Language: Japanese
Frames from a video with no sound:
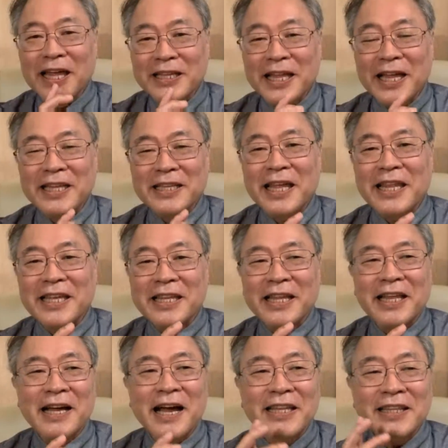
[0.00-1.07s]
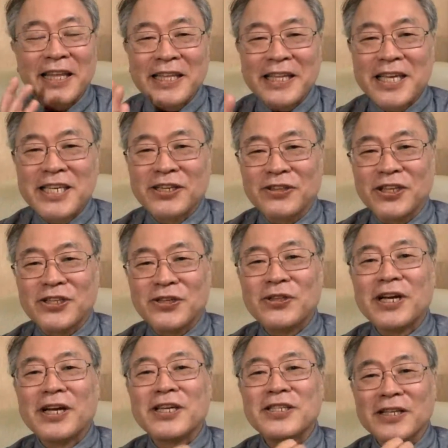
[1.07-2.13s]
だただただ簡単にできちゃうってそん
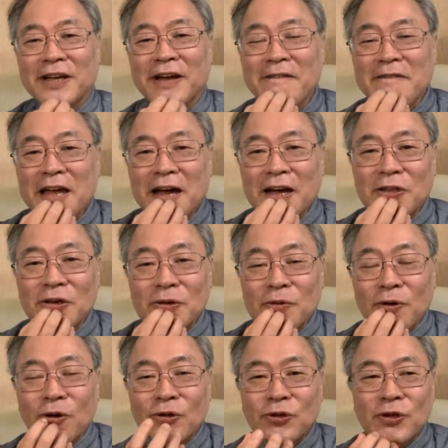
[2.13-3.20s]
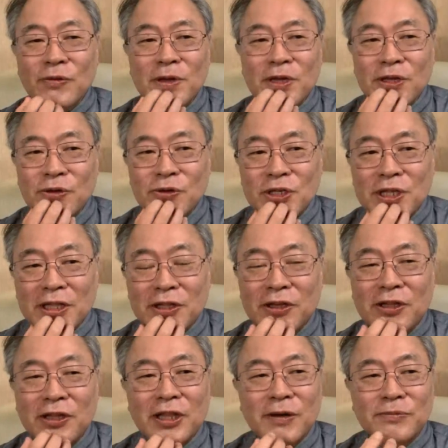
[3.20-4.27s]
な感じなあの本当に勉強したって
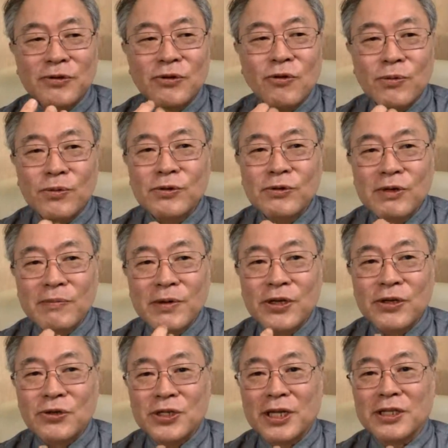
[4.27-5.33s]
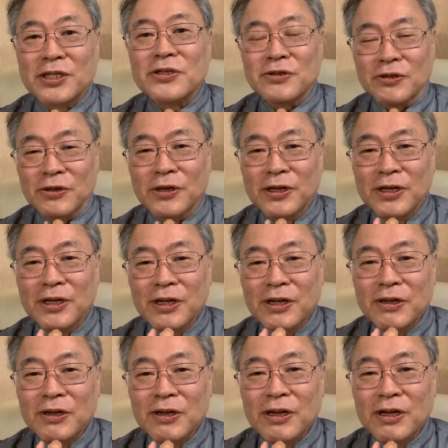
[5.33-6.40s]
いうのは多分古文は勉強したんですよ。あ
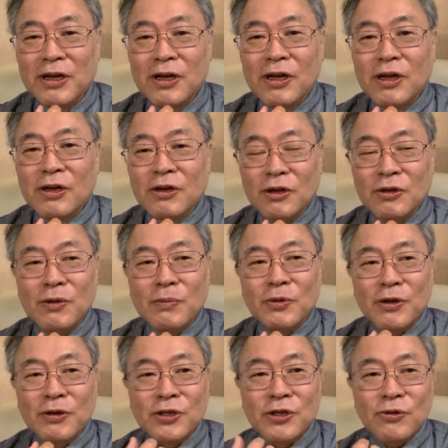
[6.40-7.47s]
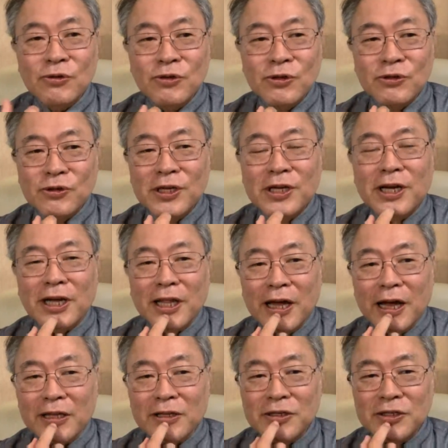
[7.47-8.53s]
古文ね。でもね、記憶力いいか
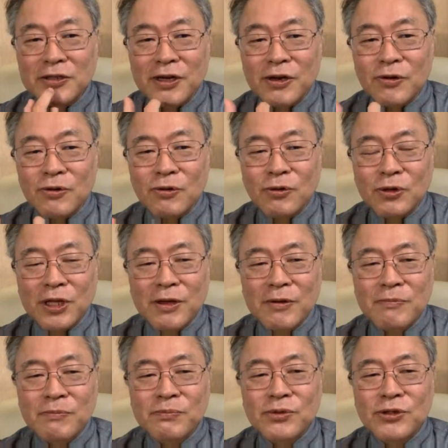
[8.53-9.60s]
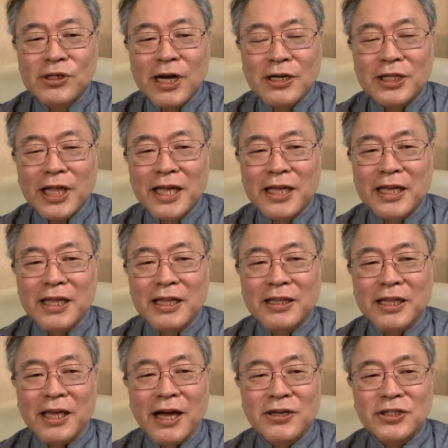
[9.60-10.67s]
ら、実は古典文学体系っ
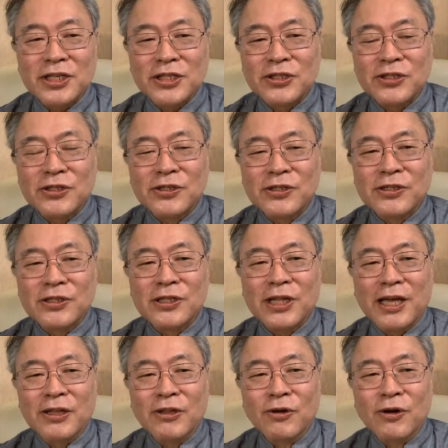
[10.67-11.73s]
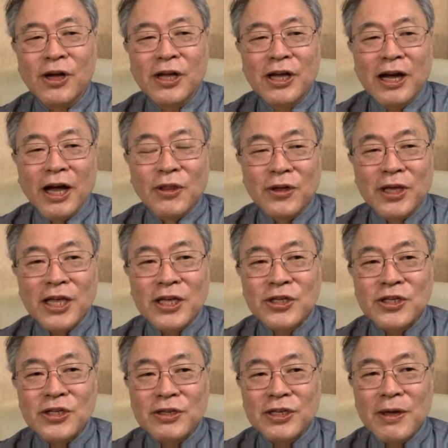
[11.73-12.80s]
て100冊ぐらいのあの原
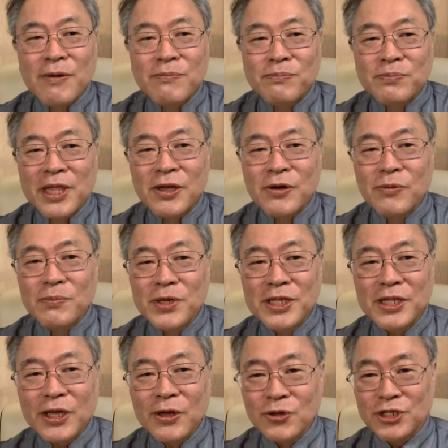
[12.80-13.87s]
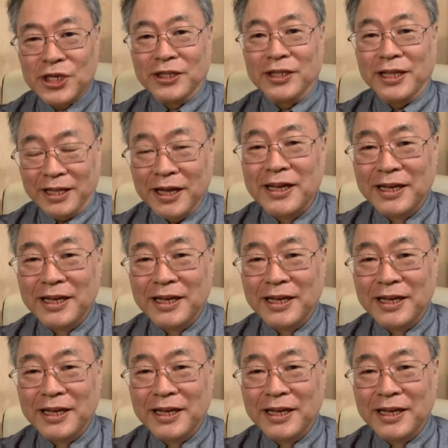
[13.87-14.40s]
原典をみんな読んじゃうんだよね。